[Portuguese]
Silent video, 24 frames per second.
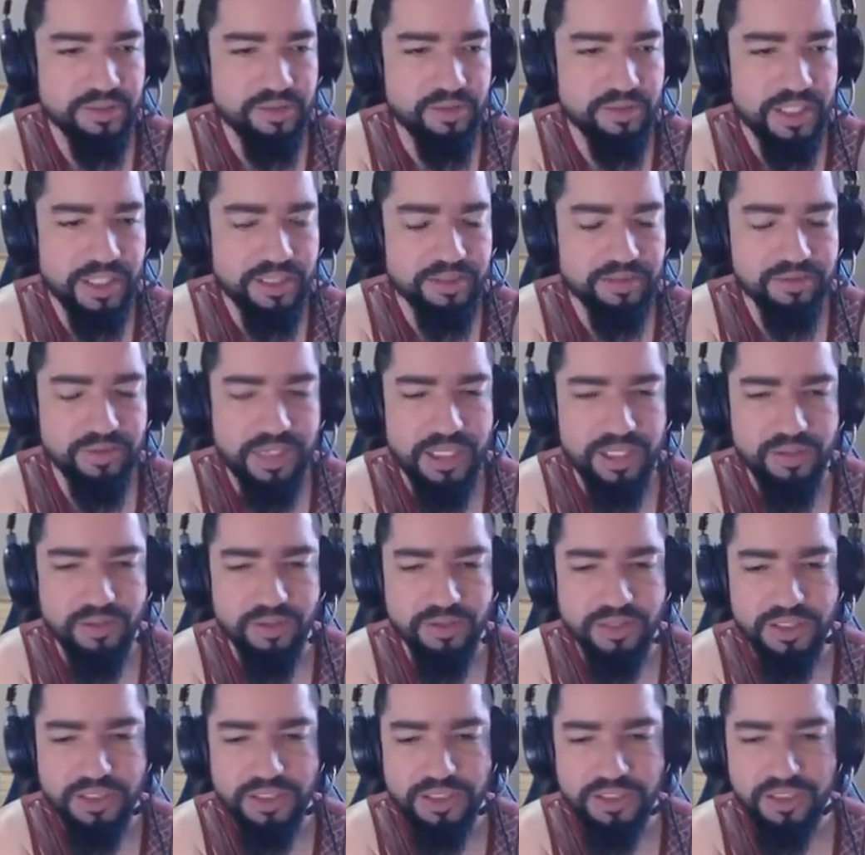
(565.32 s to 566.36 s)
no lado do
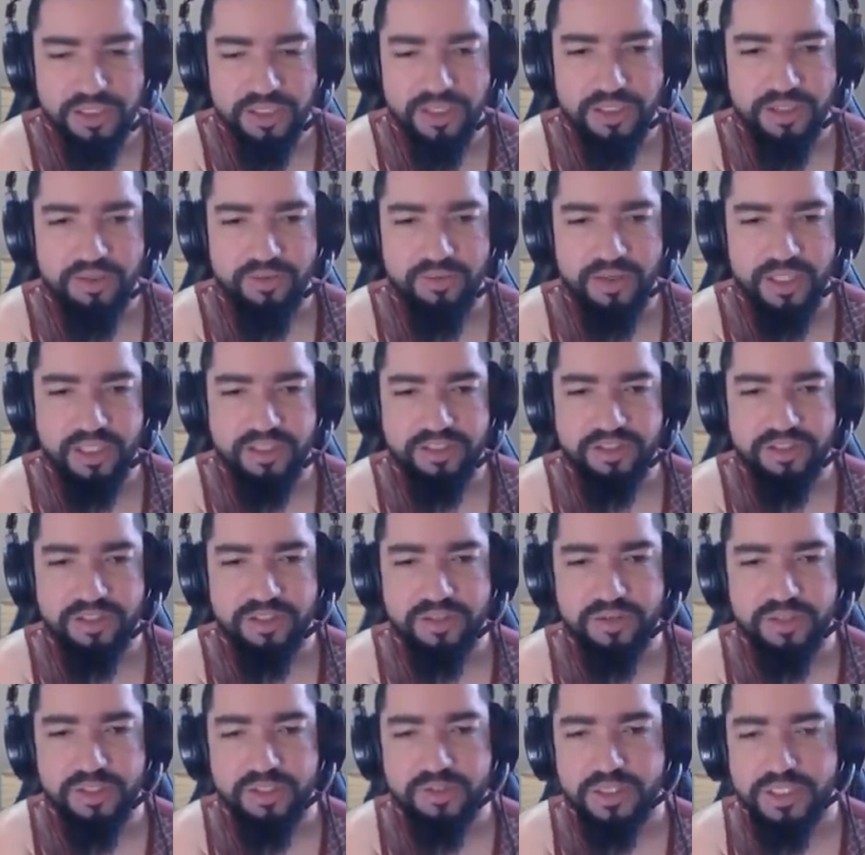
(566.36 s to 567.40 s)
aluno, hein. Acho que
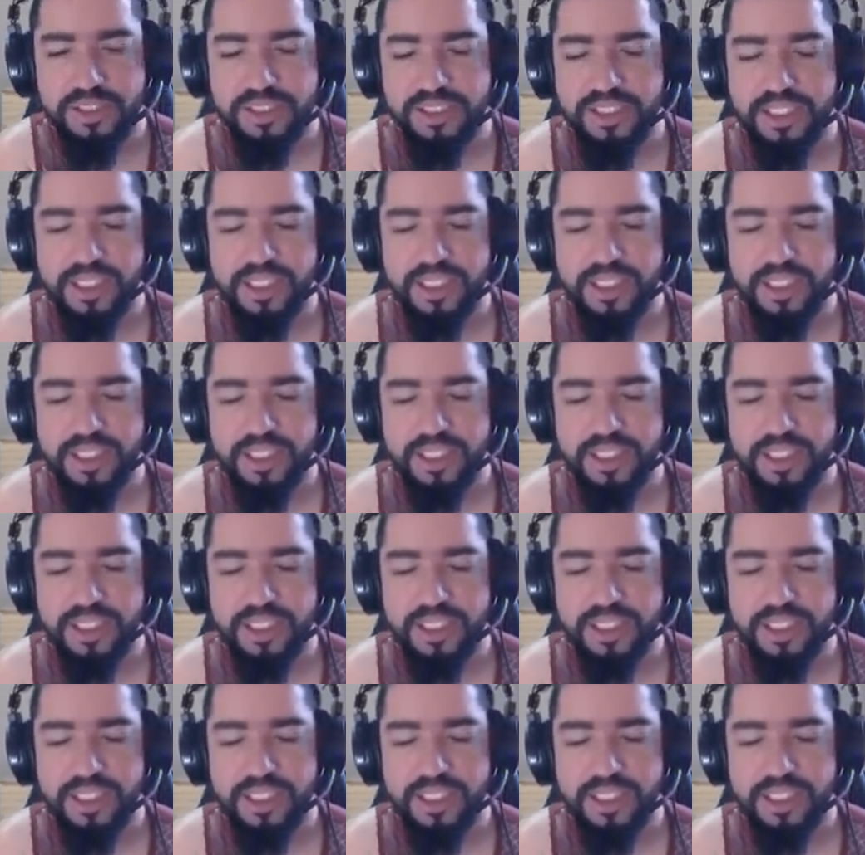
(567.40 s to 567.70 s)
deu kill ali em